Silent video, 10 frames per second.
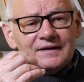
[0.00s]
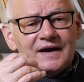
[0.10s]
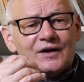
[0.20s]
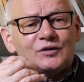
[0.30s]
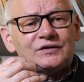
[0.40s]

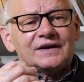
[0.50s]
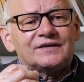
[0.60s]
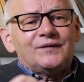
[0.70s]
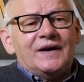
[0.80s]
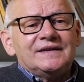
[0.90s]
jako
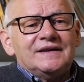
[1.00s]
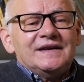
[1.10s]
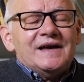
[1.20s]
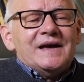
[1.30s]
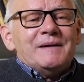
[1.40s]
tak
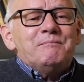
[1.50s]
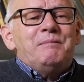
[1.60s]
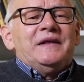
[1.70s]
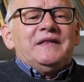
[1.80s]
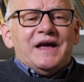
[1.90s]
zwany
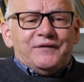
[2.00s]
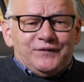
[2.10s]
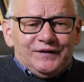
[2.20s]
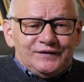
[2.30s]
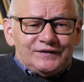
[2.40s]

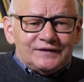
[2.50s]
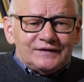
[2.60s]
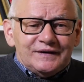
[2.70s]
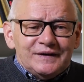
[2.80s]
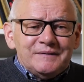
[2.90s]

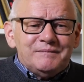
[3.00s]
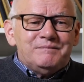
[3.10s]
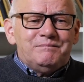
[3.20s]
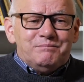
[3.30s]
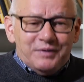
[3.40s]
benefis
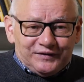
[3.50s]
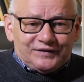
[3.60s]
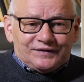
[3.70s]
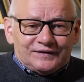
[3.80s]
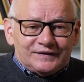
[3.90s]

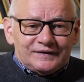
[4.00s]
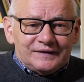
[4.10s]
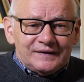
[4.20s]
bis.